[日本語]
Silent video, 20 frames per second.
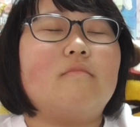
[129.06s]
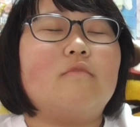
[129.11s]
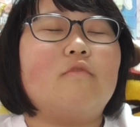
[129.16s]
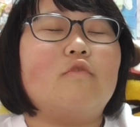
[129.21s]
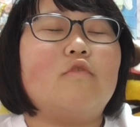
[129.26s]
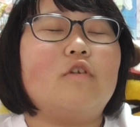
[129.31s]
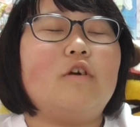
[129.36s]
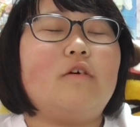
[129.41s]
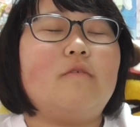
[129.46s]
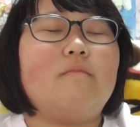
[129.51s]

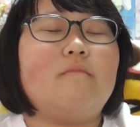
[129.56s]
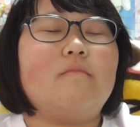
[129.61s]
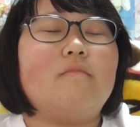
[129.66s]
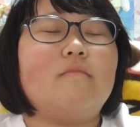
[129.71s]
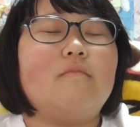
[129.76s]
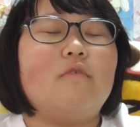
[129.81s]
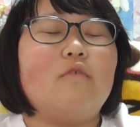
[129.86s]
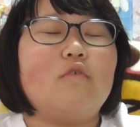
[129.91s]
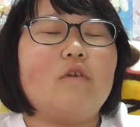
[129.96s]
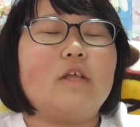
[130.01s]
遅れ、
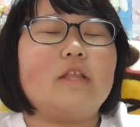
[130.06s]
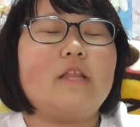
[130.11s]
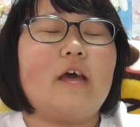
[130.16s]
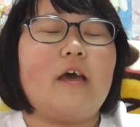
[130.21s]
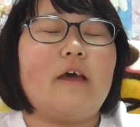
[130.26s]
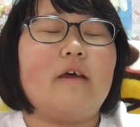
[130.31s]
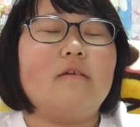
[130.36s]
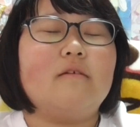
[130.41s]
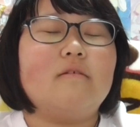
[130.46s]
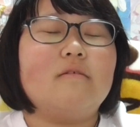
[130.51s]
遅れた
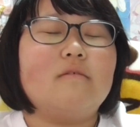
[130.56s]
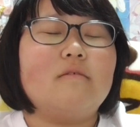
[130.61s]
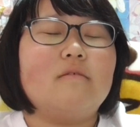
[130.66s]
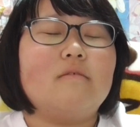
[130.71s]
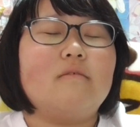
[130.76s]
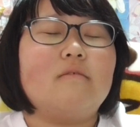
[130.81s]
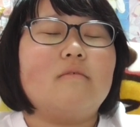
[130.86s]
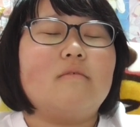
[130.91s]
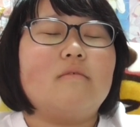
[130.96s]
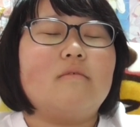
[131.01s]
い。
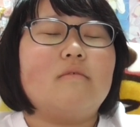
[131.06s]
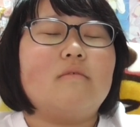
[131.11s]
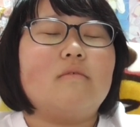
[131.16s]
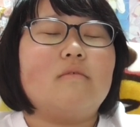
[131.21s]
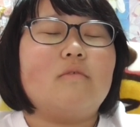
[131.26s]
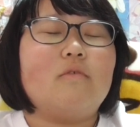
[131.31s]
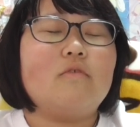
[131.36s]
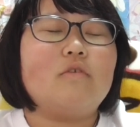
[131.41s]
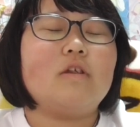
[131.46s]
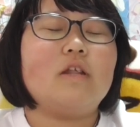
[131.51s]

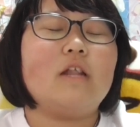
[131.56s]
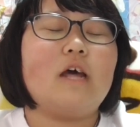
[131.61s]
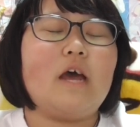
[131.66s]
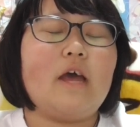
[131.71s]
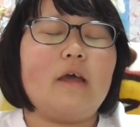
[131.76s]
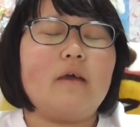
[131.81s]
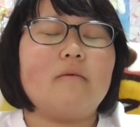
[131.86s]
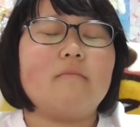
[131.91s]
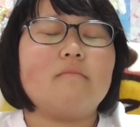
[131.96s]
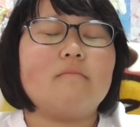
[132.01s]
遅れな
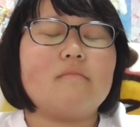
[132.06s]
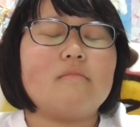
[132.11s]
い。